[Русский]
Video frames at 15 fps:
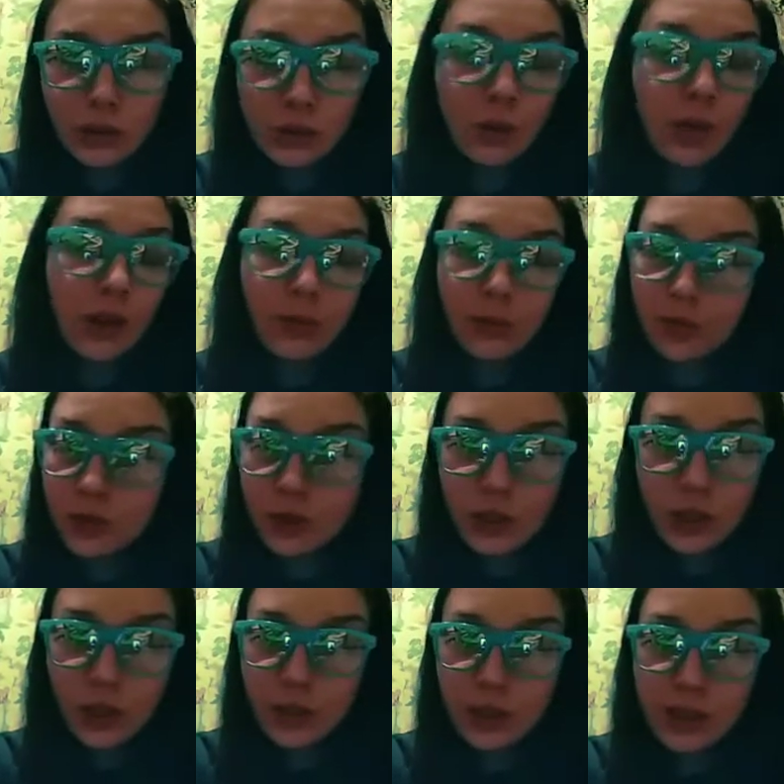Ну, как бы все та
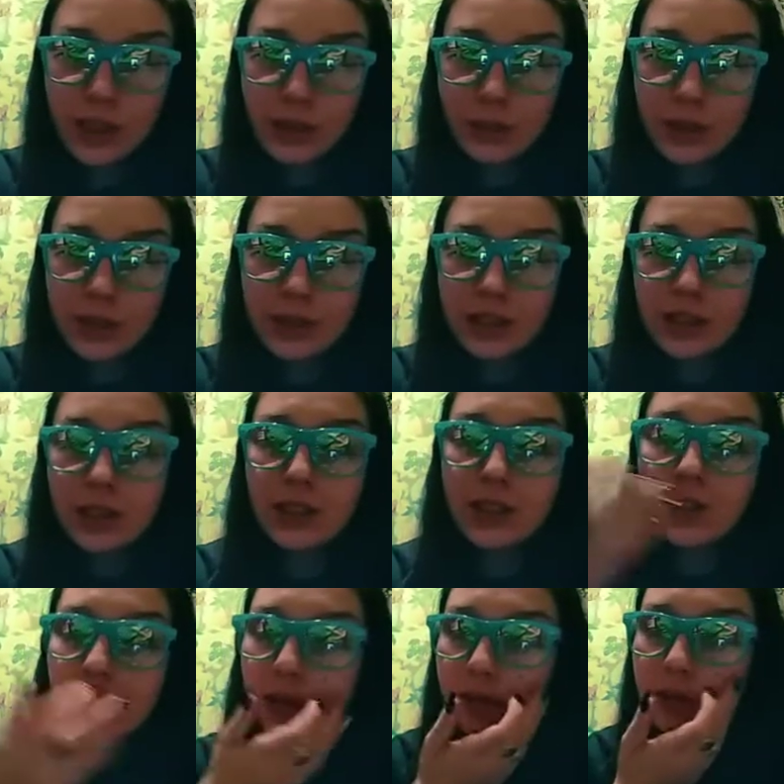же схема. Здесь
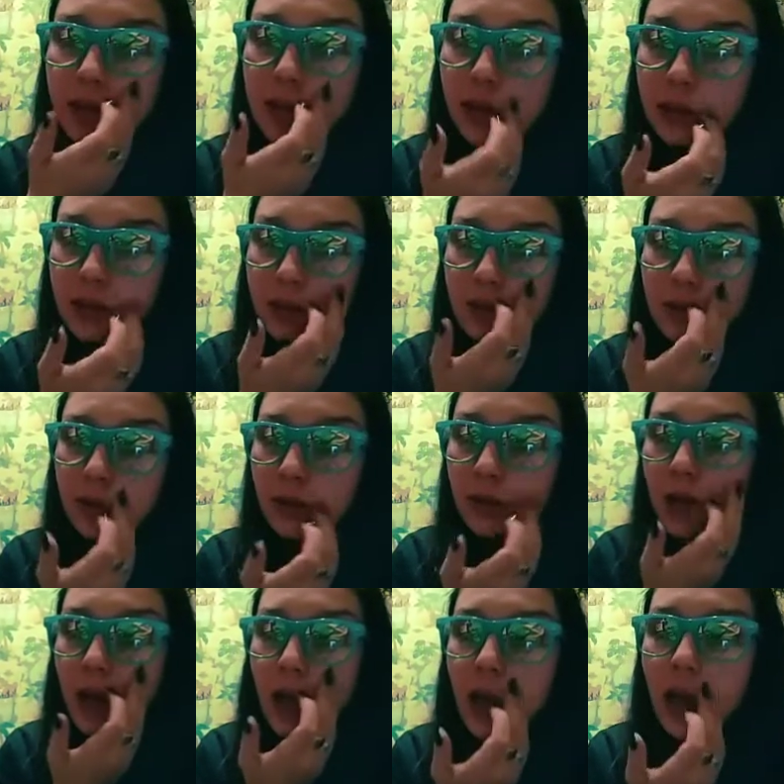Синоватая в Донецк. Вот.
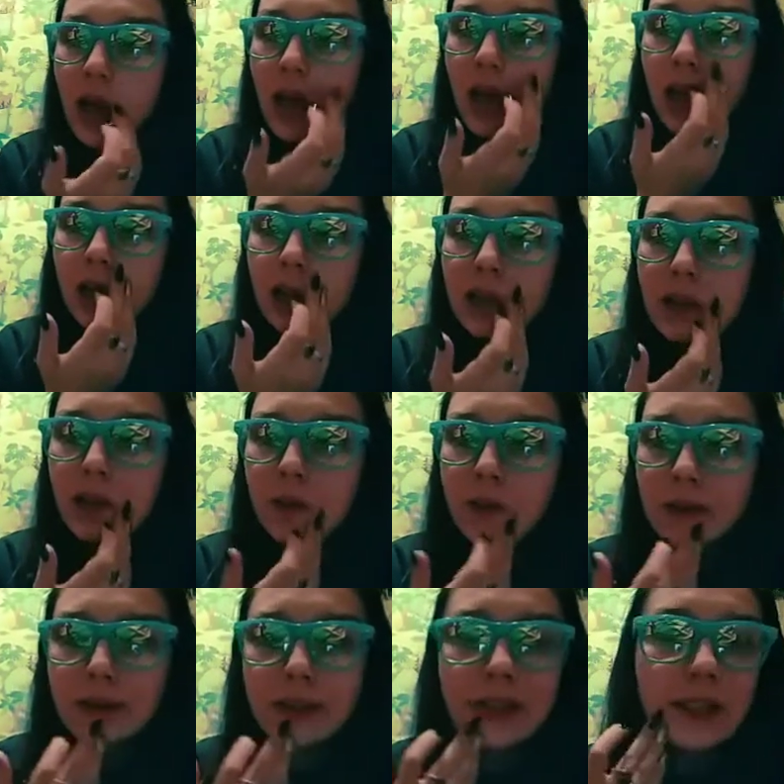И
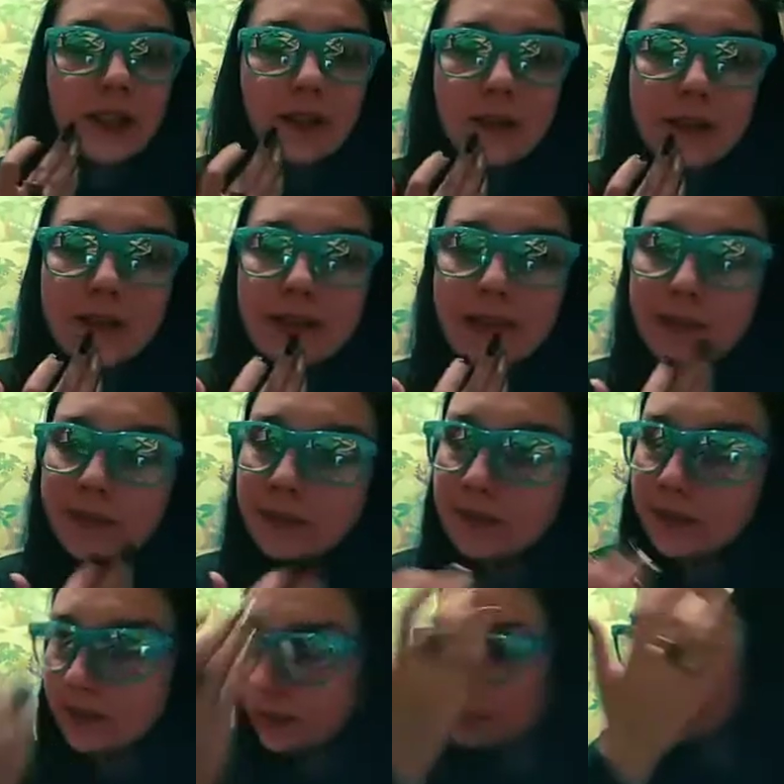короче, короче.
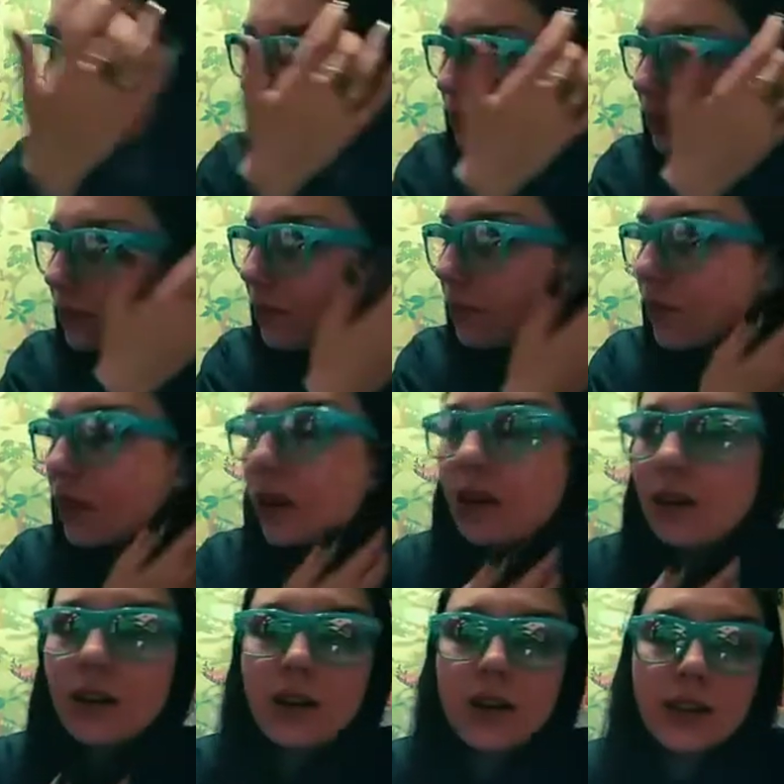
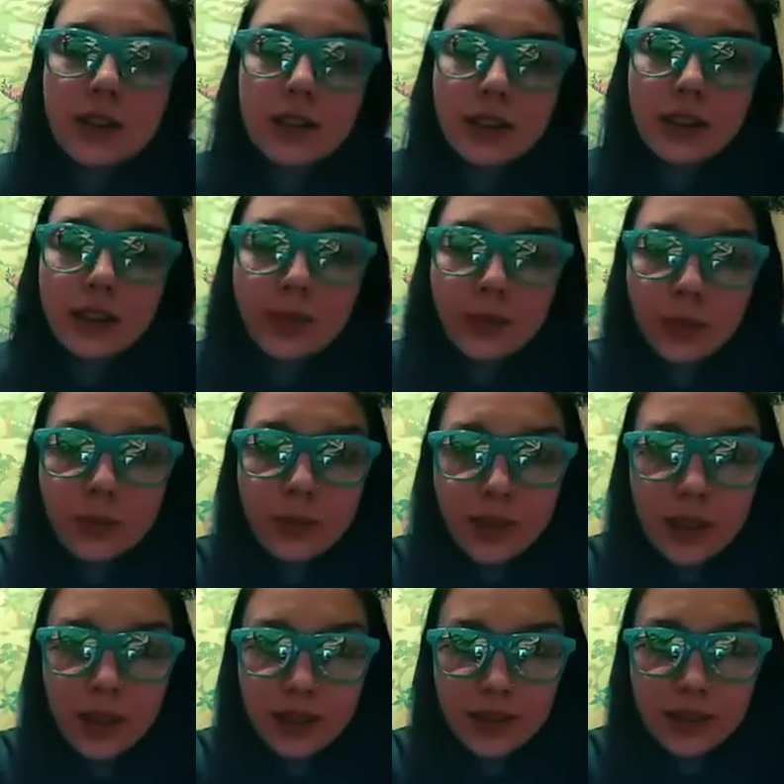А, я все
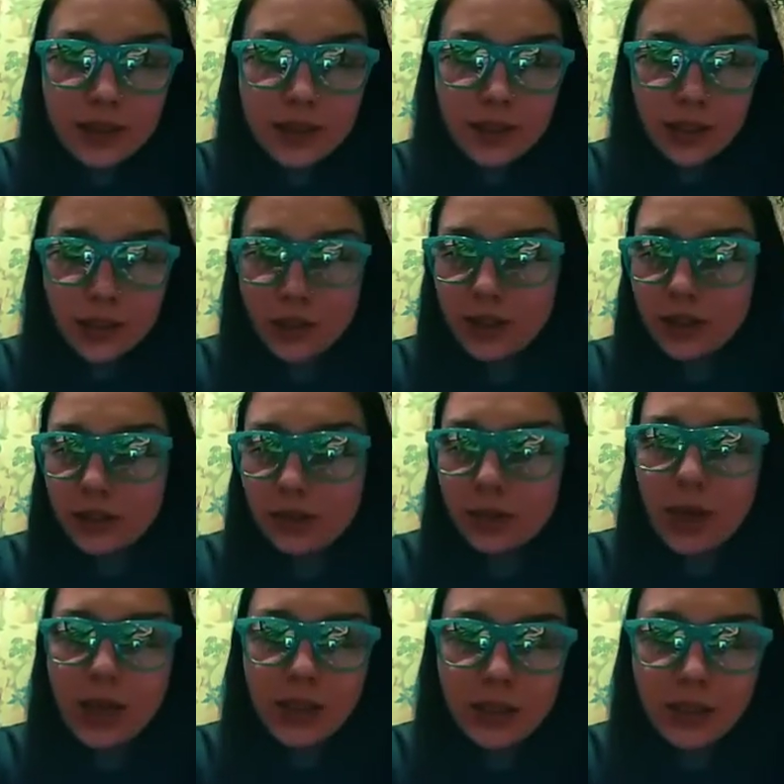боялась, я ж
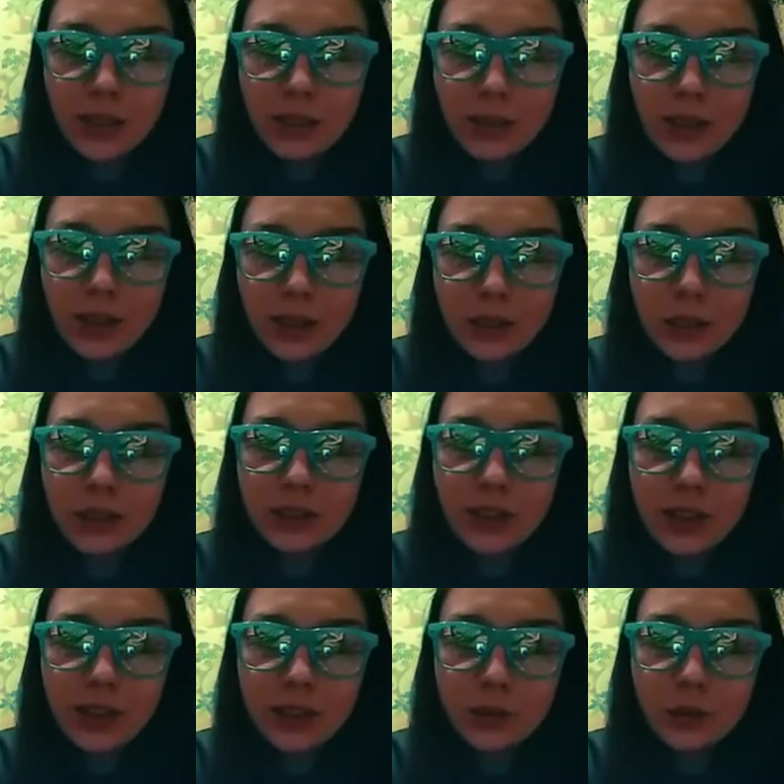маленькая была, я ж не
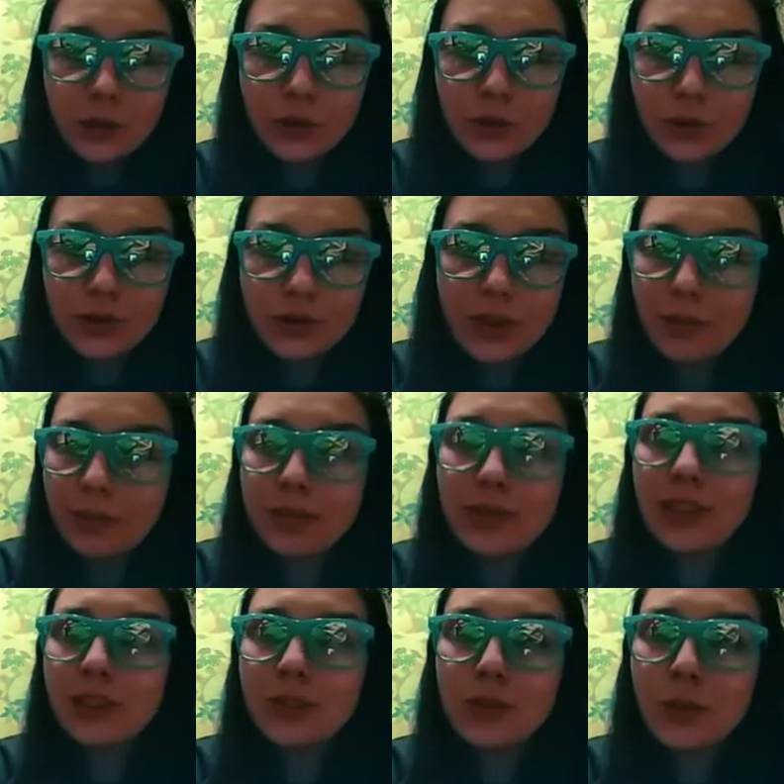знала, что там
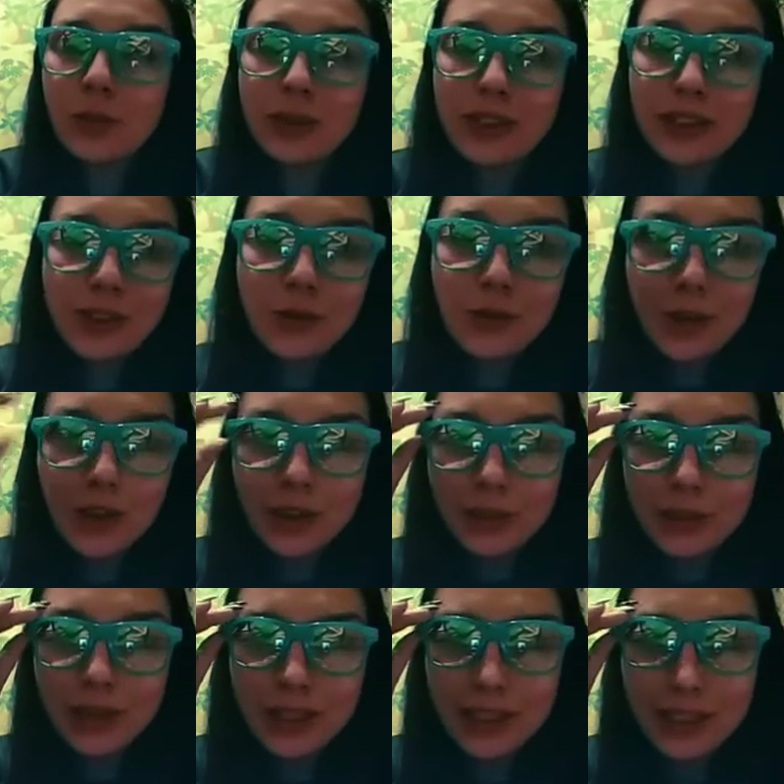не особо далеко как бы
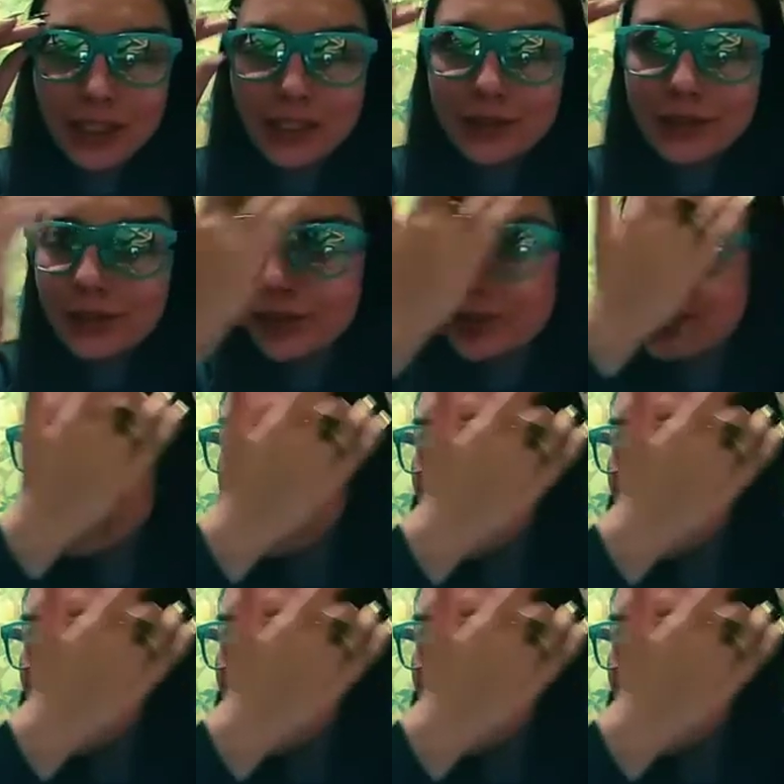ехать, вот.